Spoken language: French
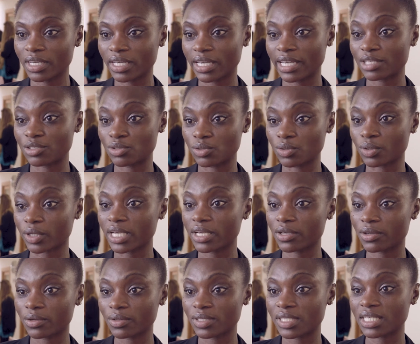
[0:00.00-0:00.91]
et assurer
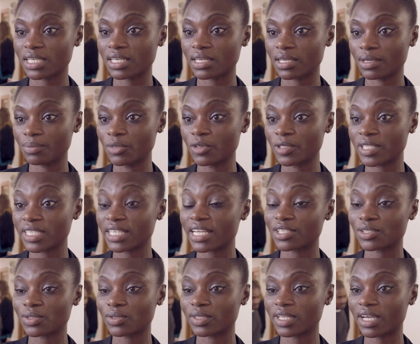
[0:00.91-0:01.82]
que ces
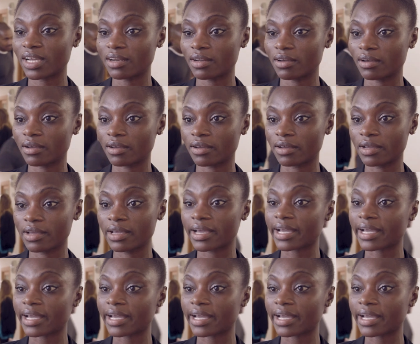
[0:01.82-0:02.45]
multinationales euh,